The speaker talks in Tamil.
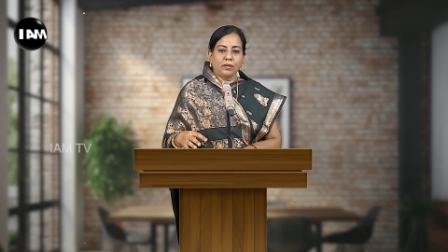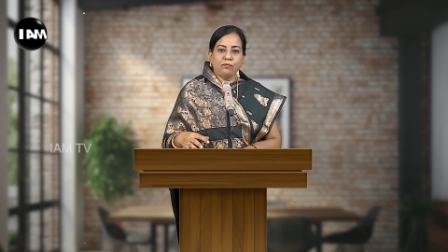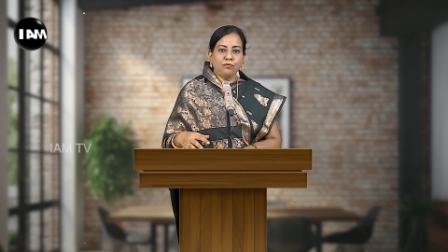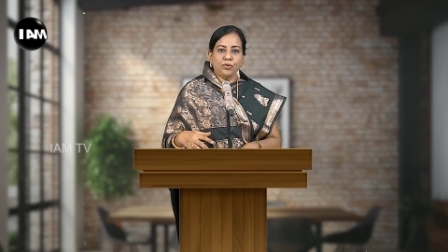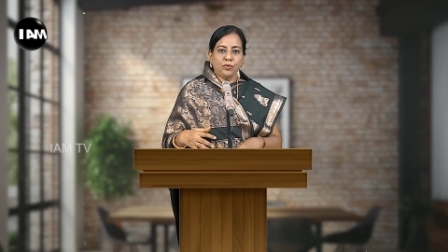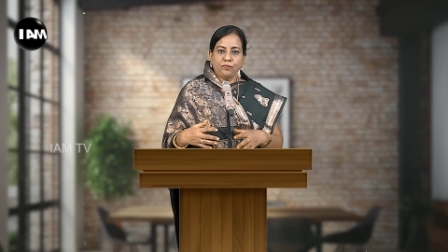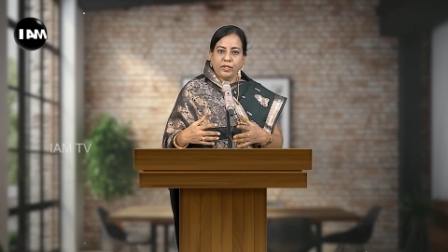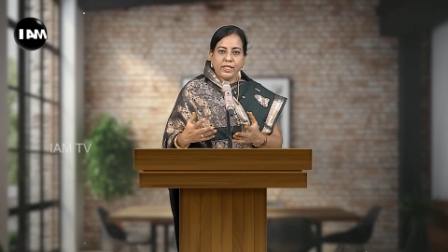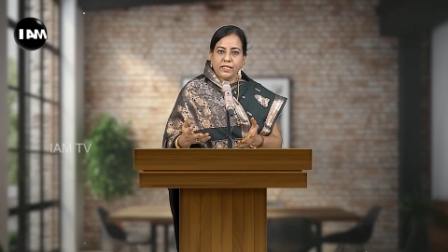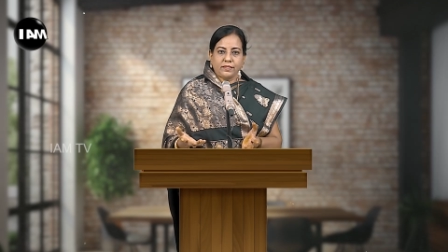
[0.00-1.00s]
இவ்வளோ
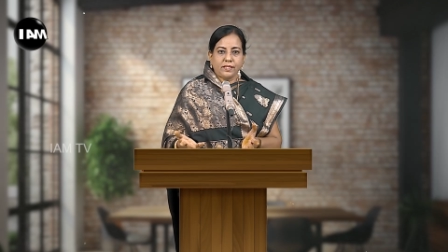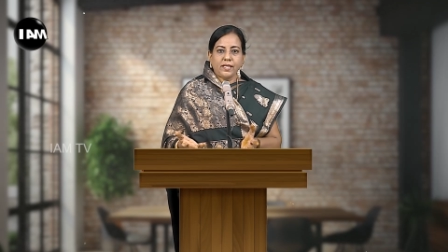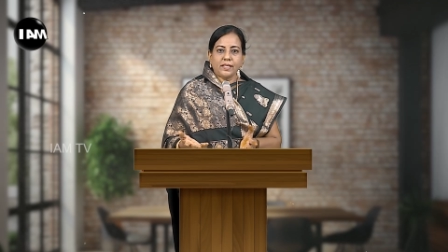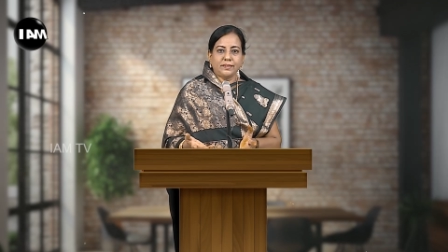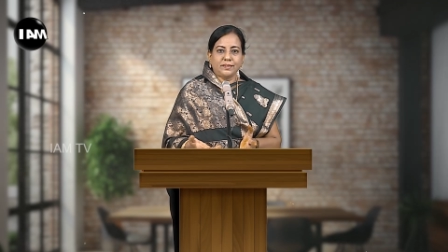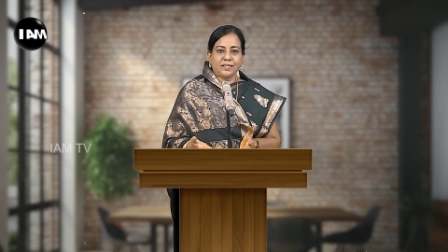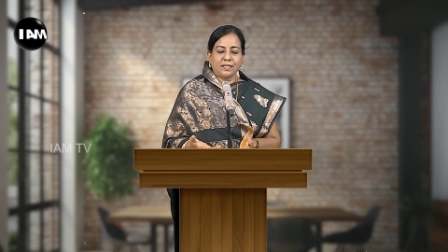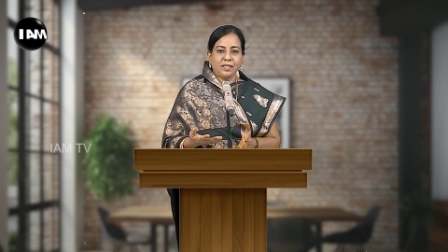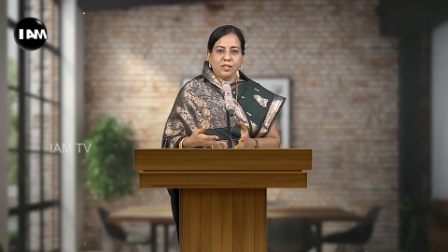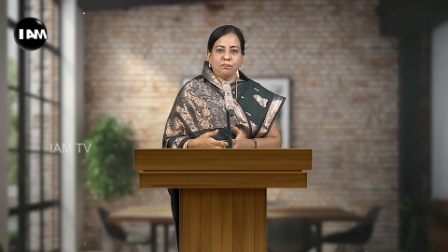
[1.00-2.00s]
வெளியே தெரியாது
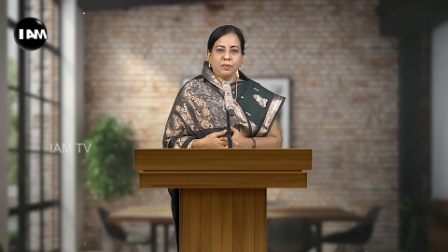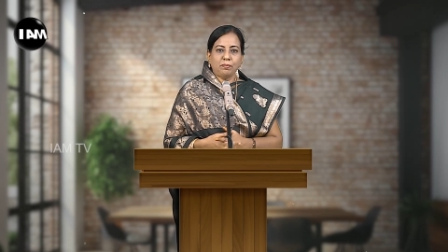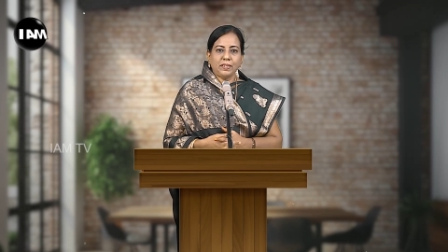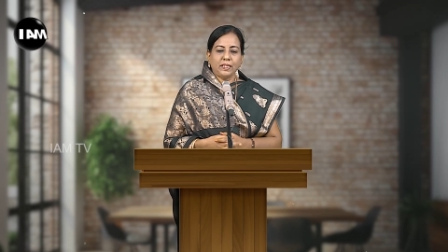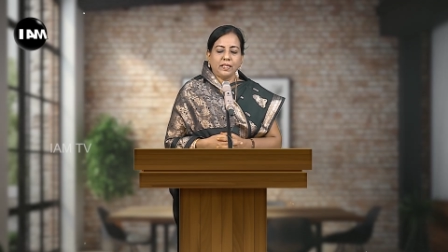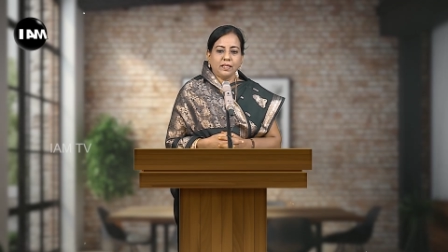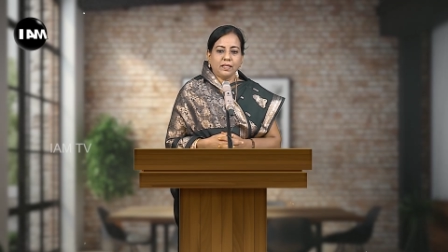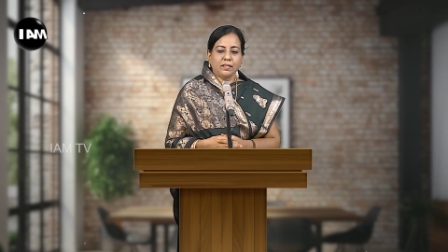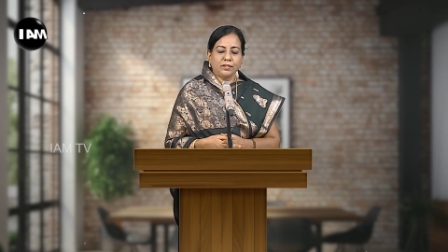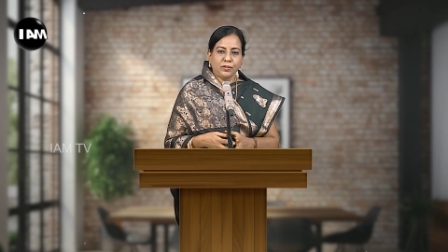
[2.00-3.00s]
ஆனால் இப்போ பார்த்திங்கன்னா
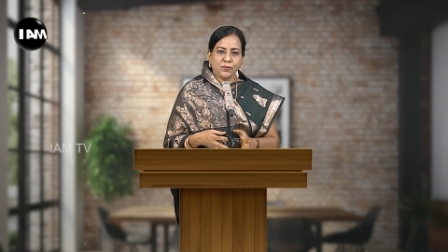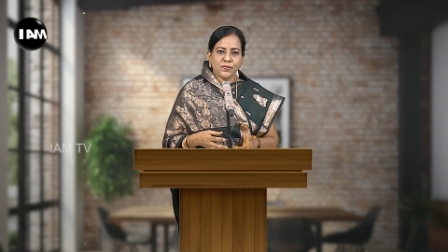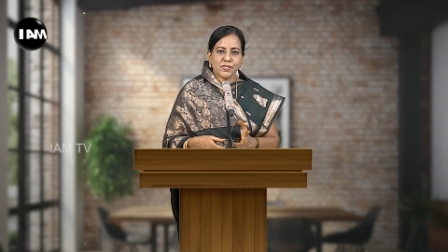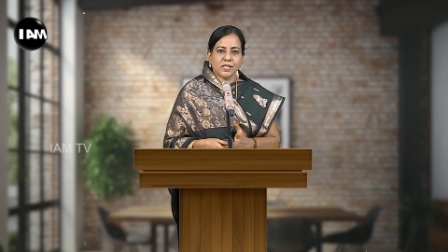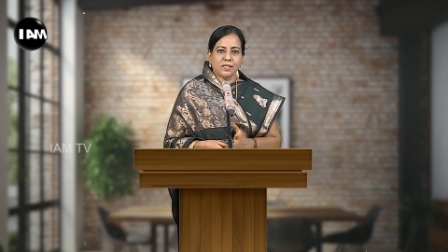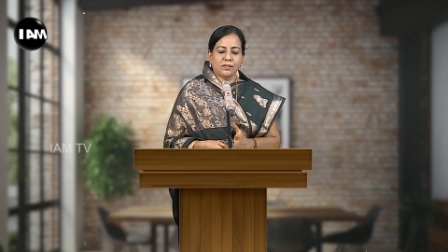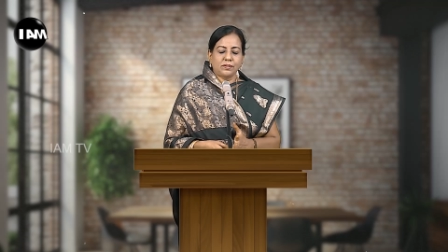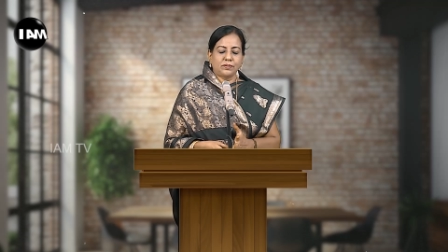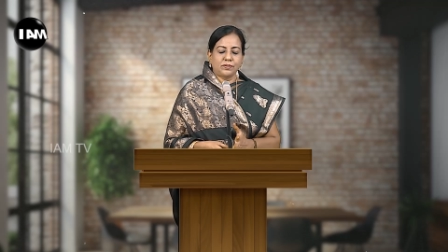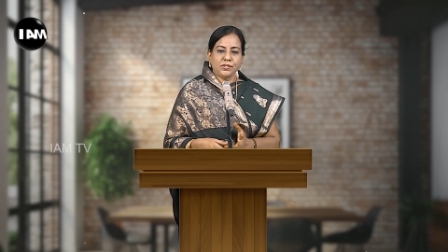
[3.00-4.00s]
நியூஸாக
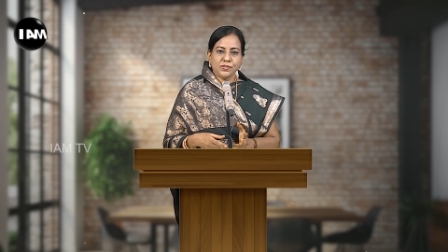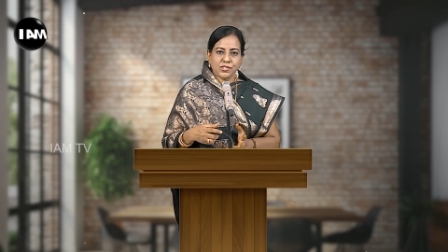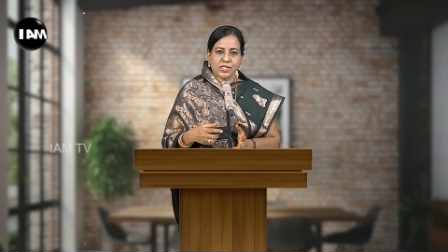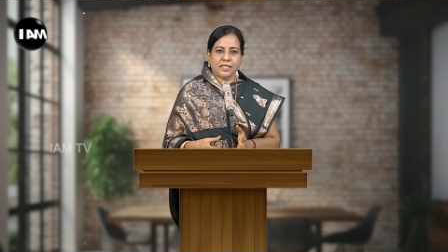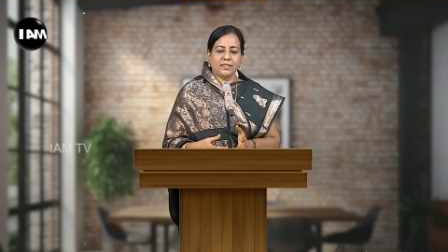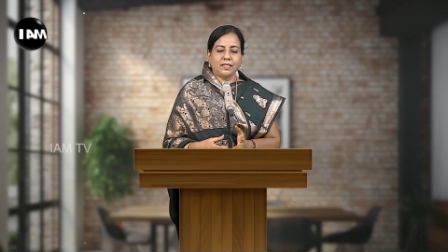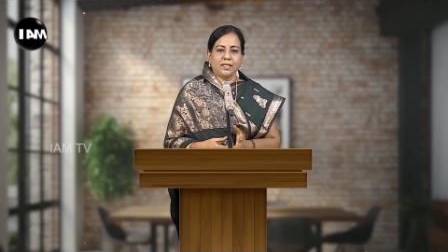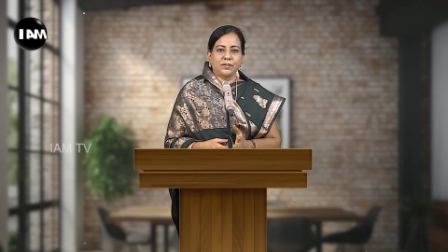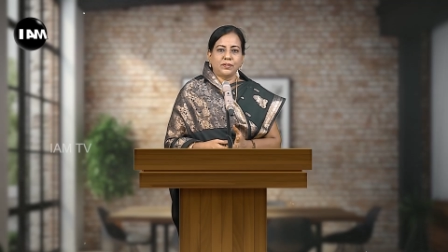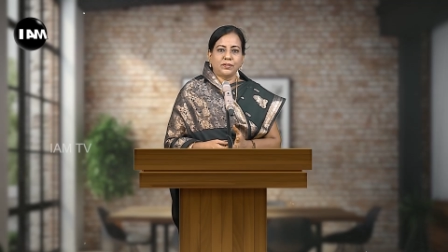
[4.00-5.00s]
இருக்கட்டும் நியூஸ் சேனலாக
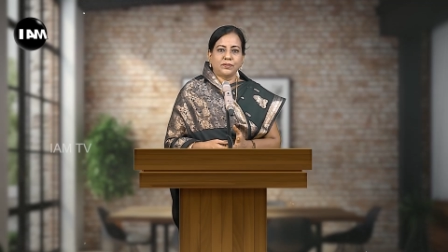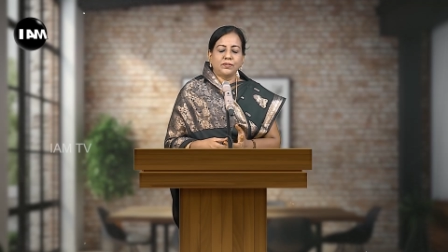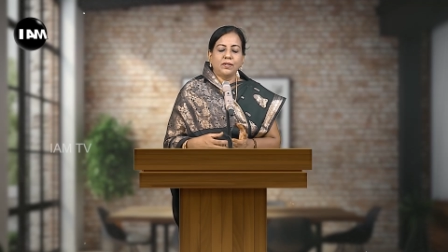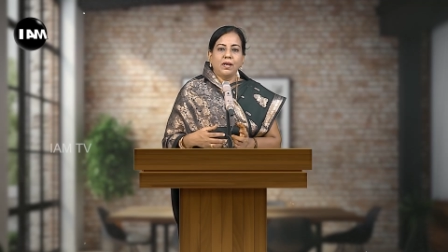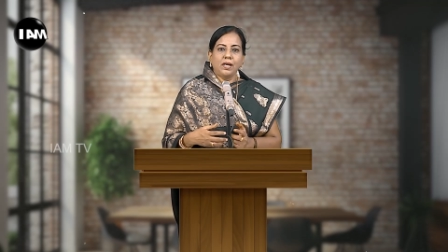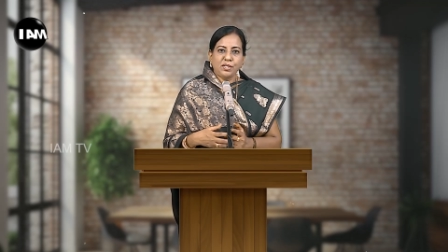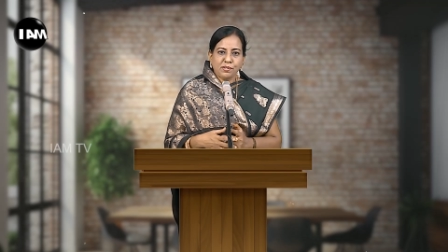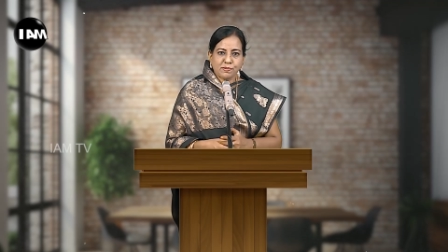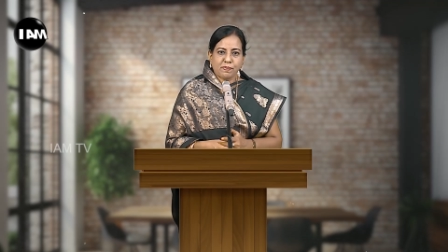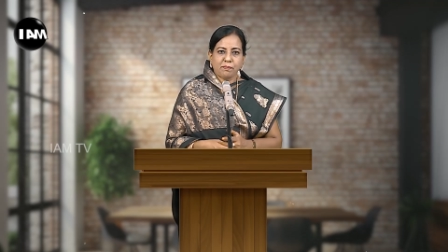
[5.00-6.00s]
இருக்கட்டும்
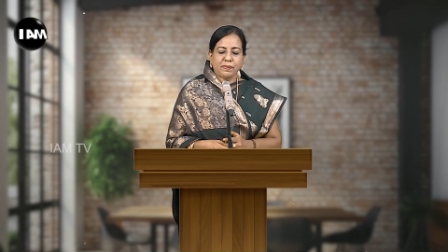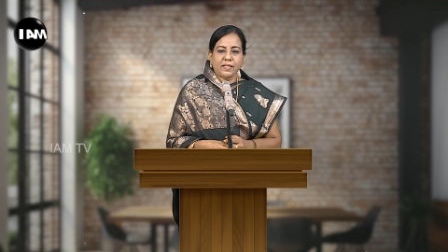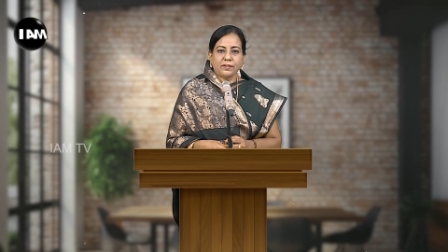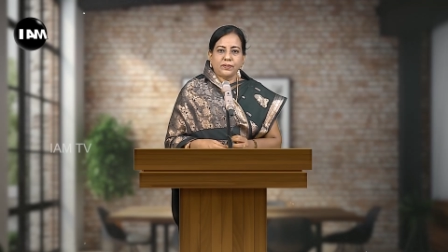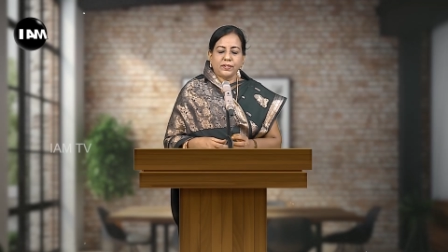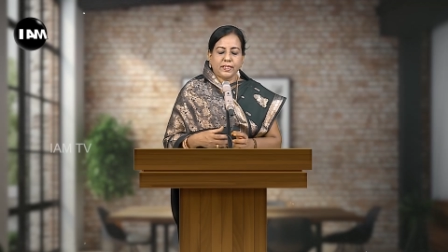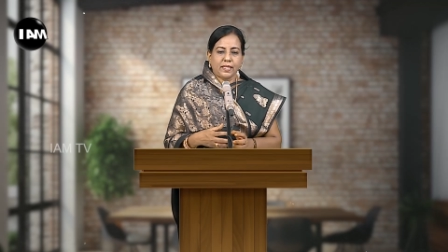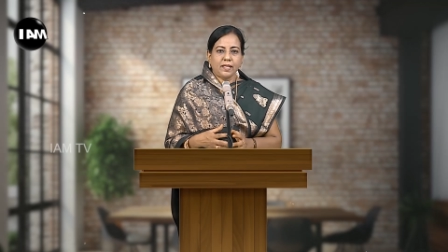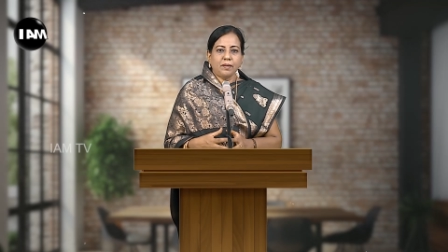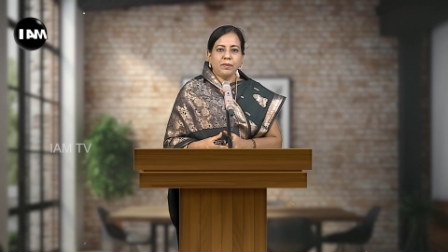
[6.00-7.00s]
நியூஸ் பேப்பராக இருக்கட்டும் இது
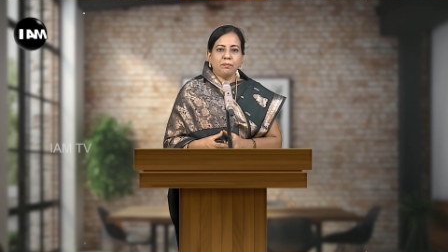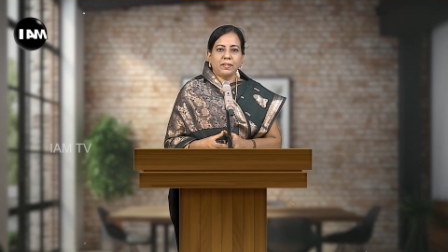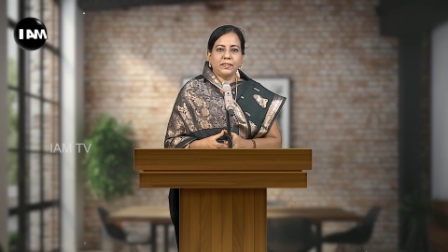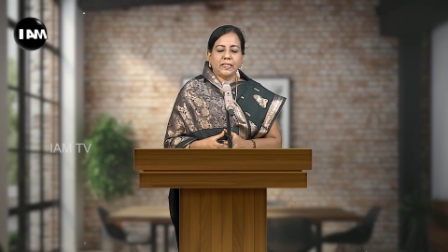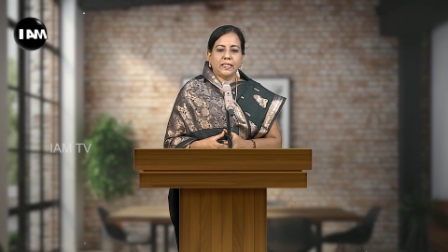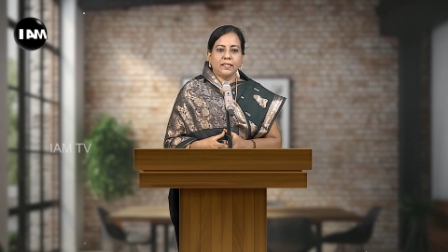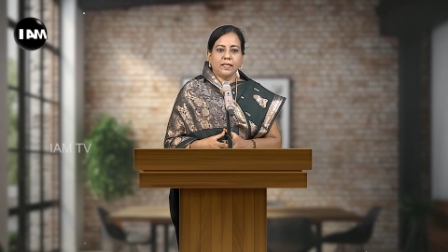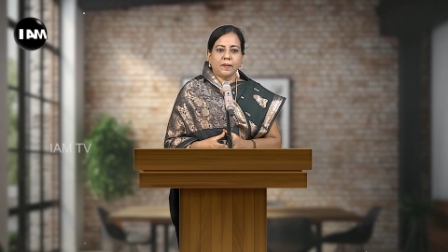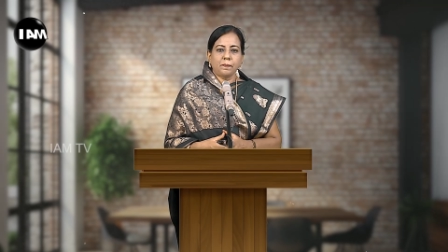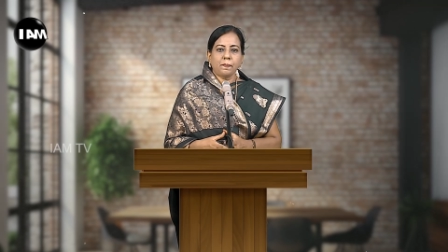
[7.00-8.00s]
எல்லாமே பார்த்திங்கன்னா